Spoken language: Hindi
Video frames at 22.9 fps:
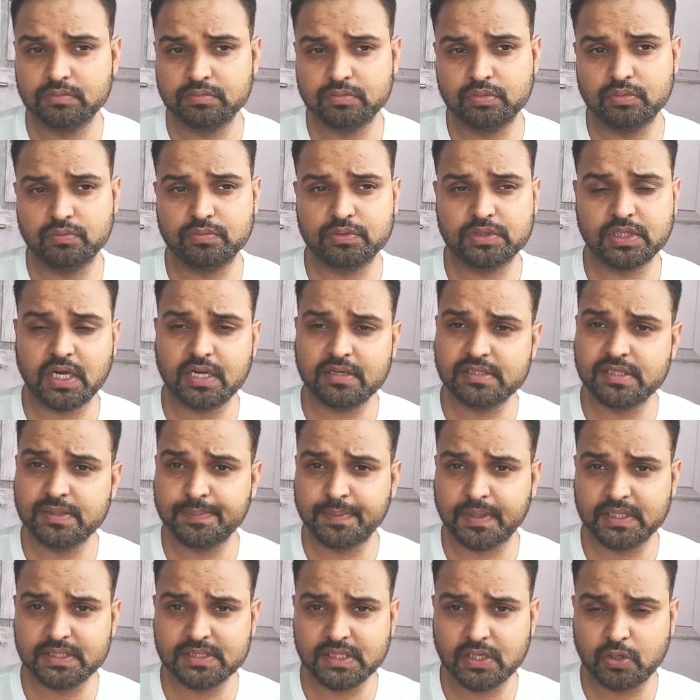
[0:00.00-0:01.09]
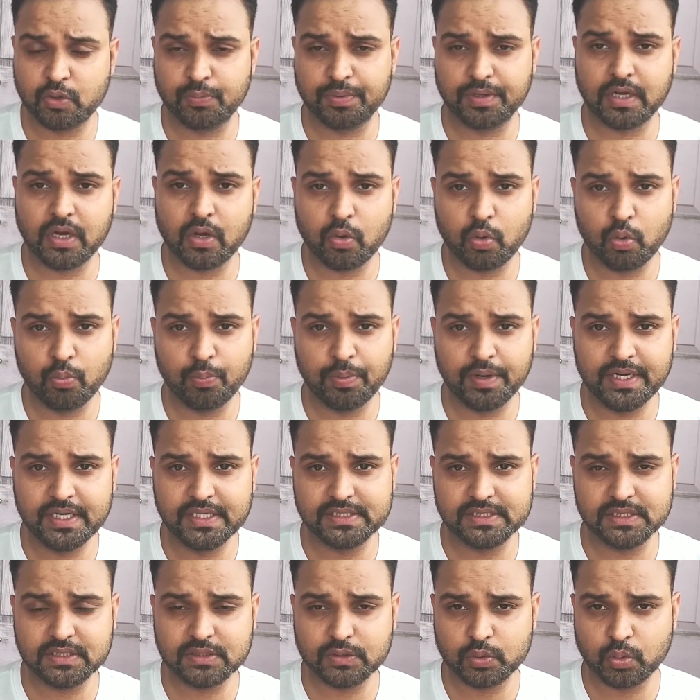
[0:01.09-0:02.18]
चार से पाँच हज़ार रुपये का ऊपर
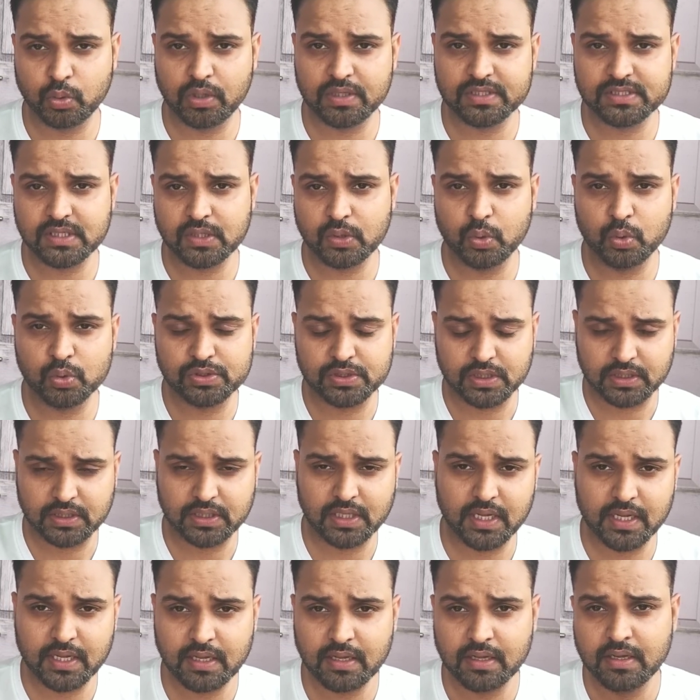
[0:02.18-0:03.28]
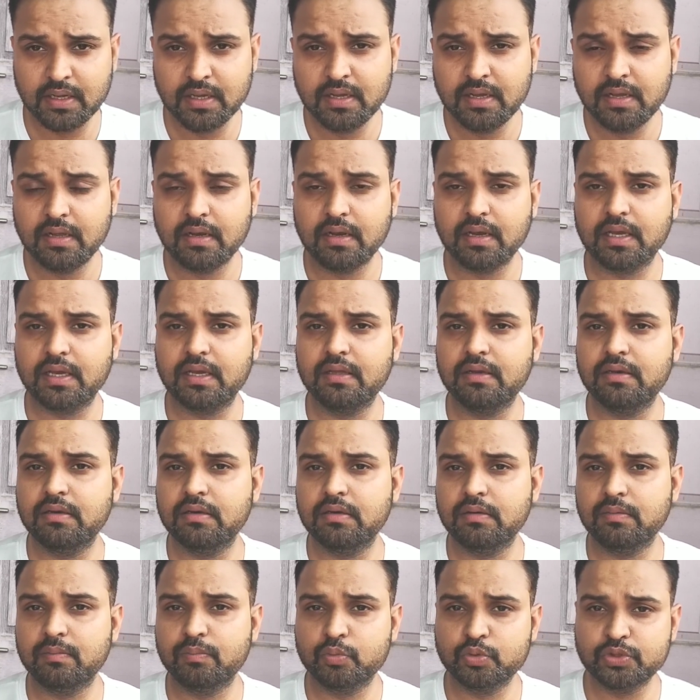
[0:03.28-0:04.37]
नीचे थोड़ा सा हो सकता है
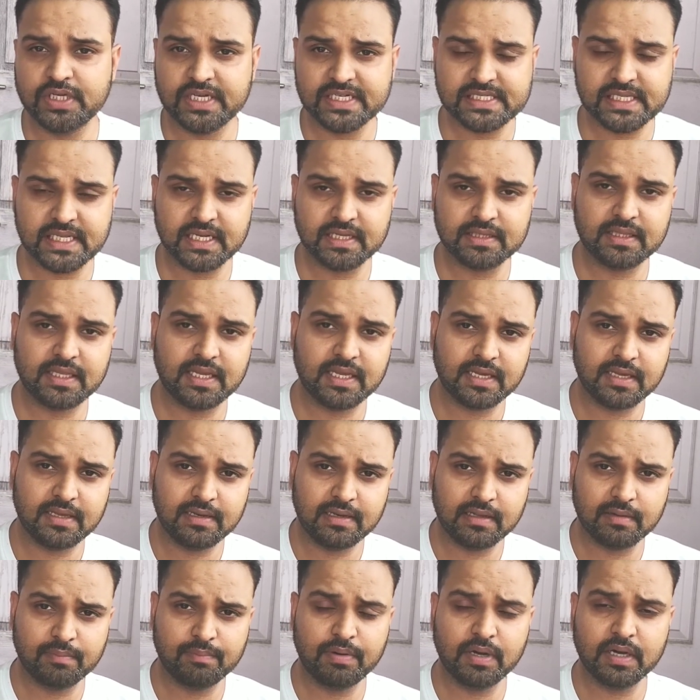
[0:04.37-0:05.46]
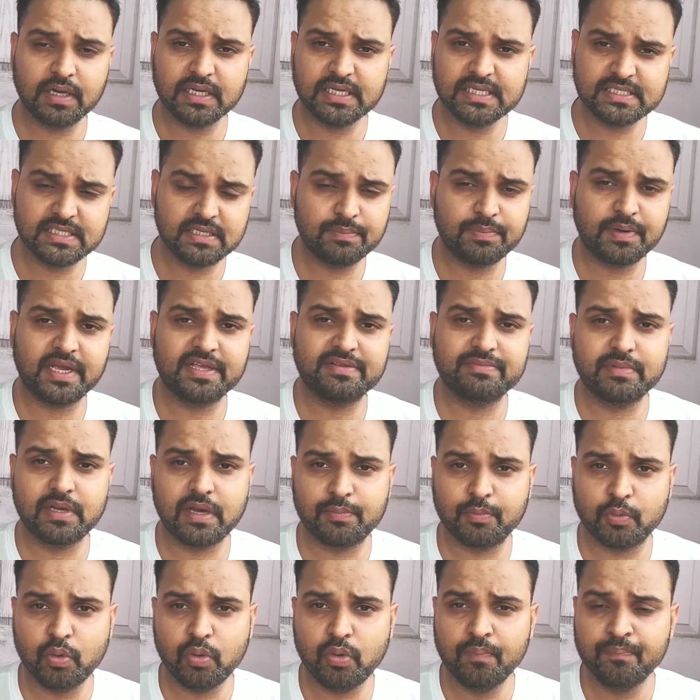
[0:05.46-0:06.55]
लेकिन मुझे ऐसा लगता है कि लगभग इसी प्राइस में
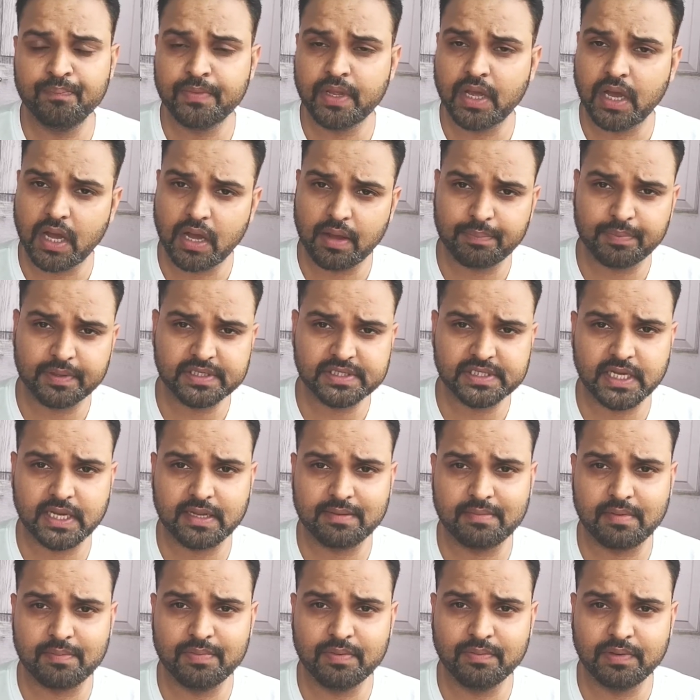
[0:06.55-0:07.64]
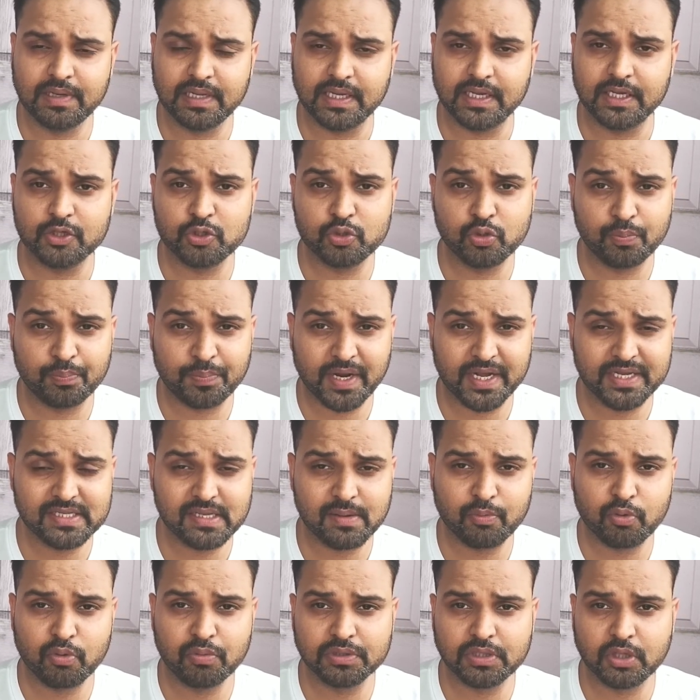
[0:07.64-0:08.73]
आपको आपके शहर में भी मिलेंगे जो प्राइस
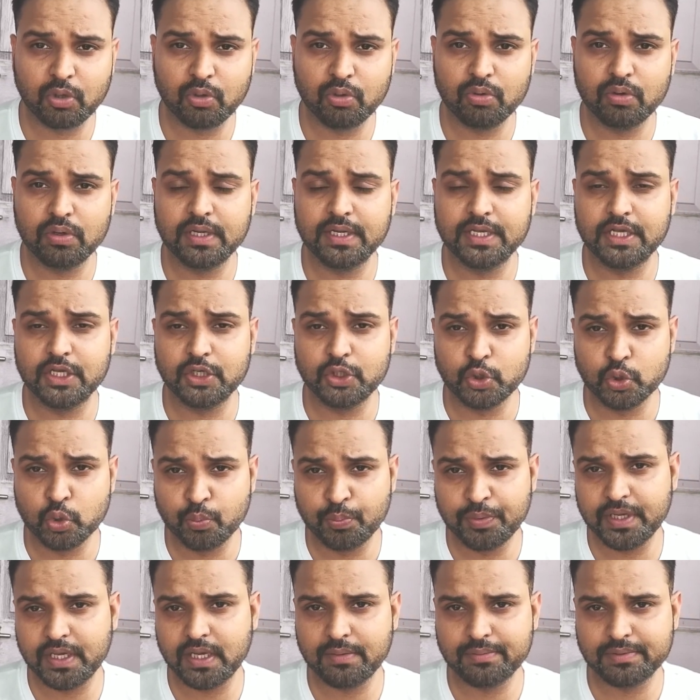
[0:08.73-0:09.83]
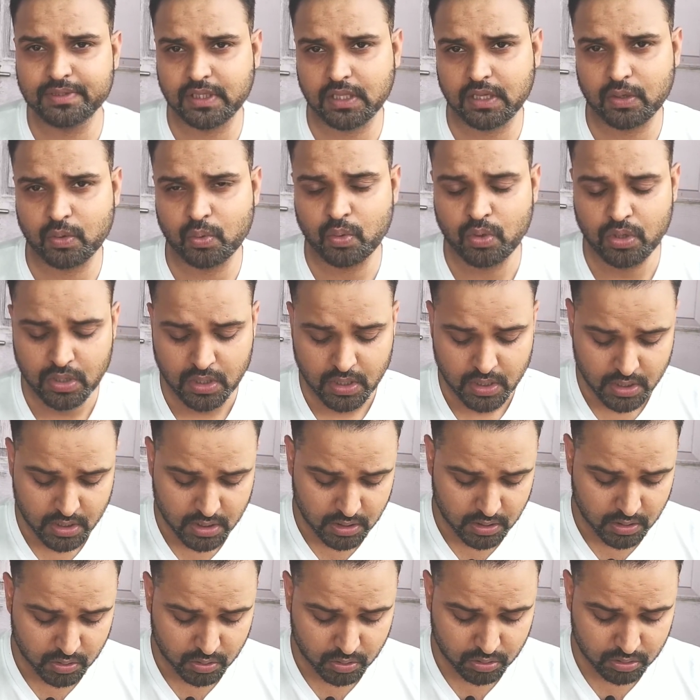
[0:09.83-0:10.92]
आपको बता रहा हूँ ये यूपी के बता रहा हूँ
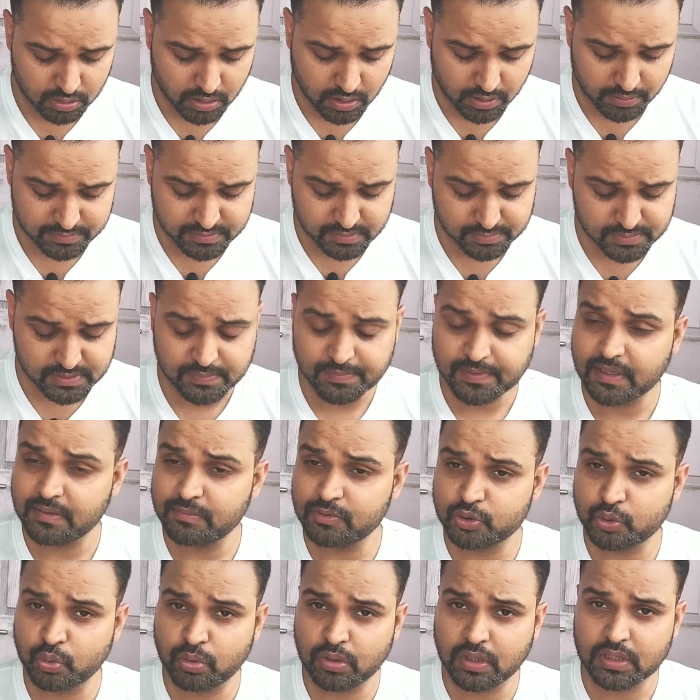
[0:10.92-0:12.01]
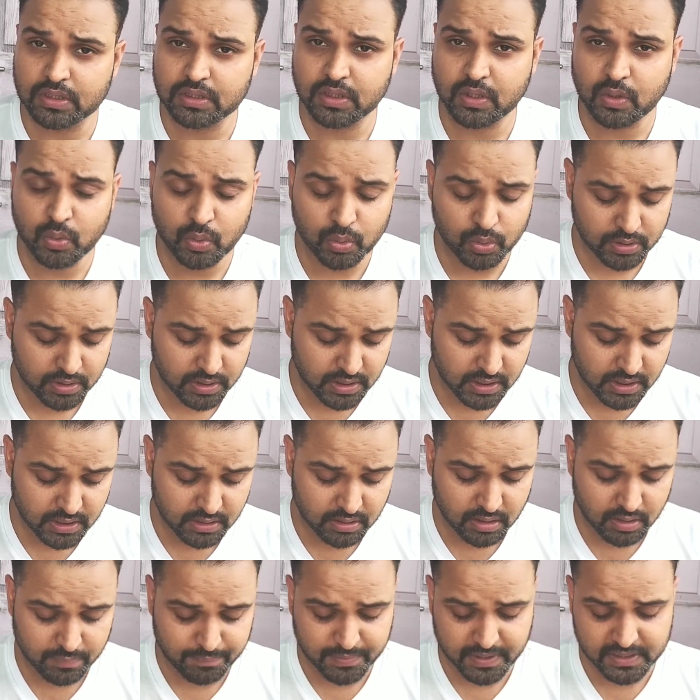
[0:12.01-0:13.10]
और सबसे पहले मैं शुरू करता हूँ कि
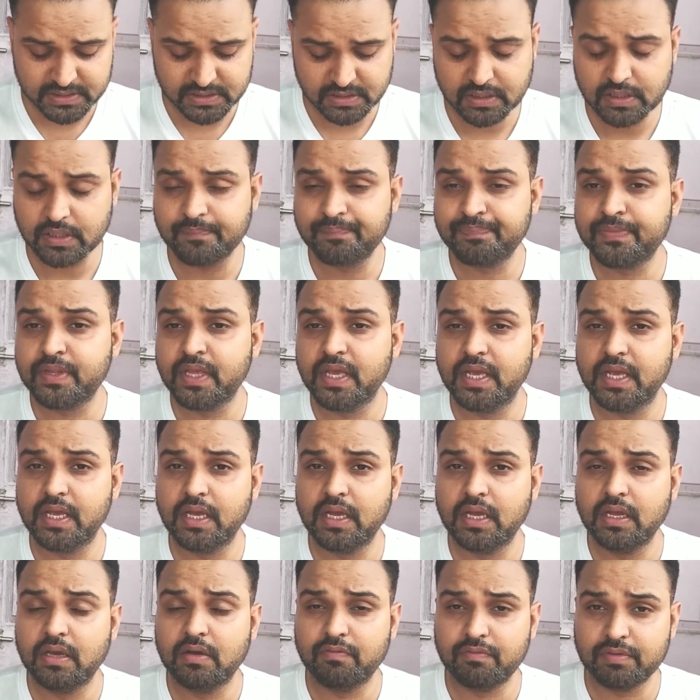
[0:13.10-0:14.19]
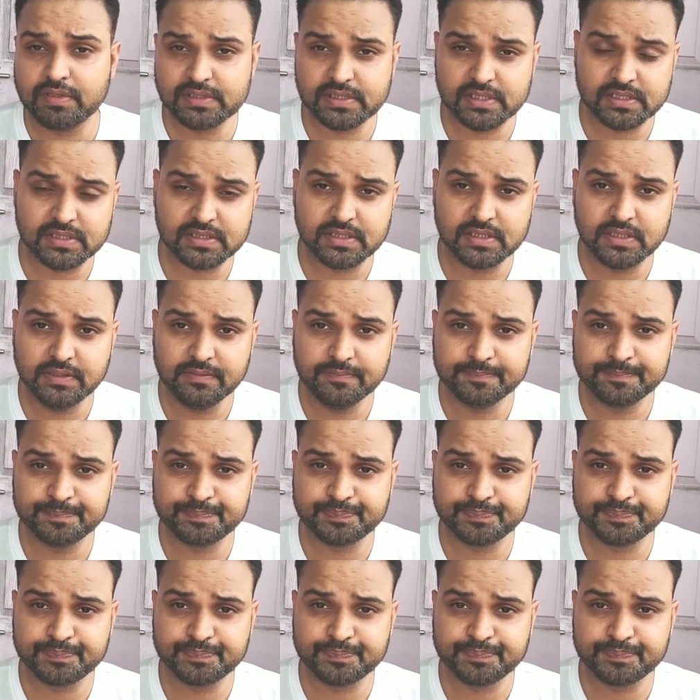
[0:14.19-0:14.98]
अपाचे 160